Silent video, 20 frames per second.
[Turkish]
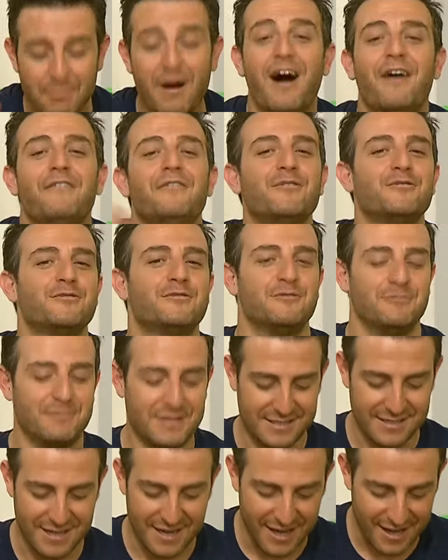mavi olsun
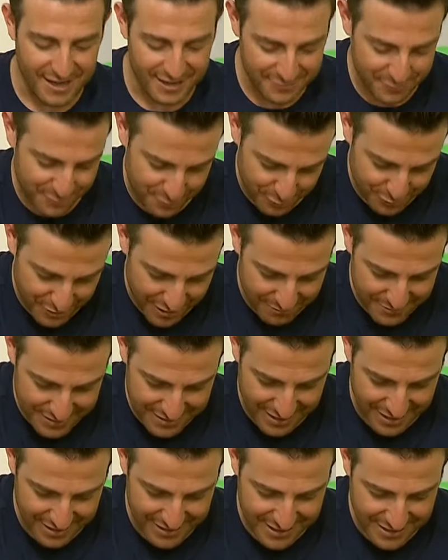mesela. Buradan bir
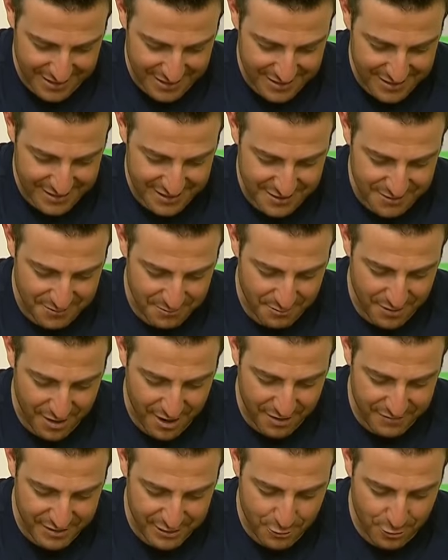tane
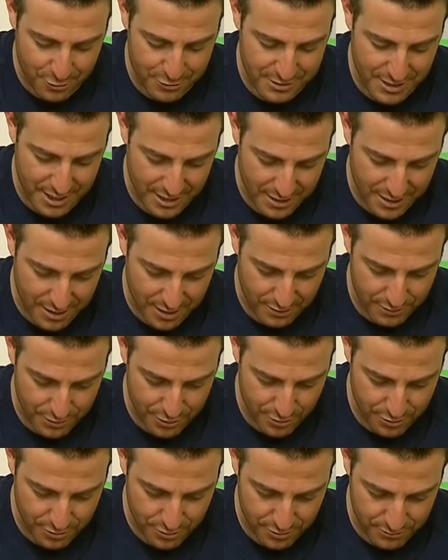mavi göz daha
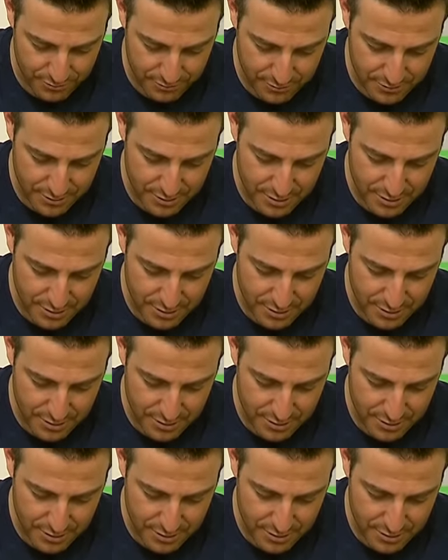alıyorum.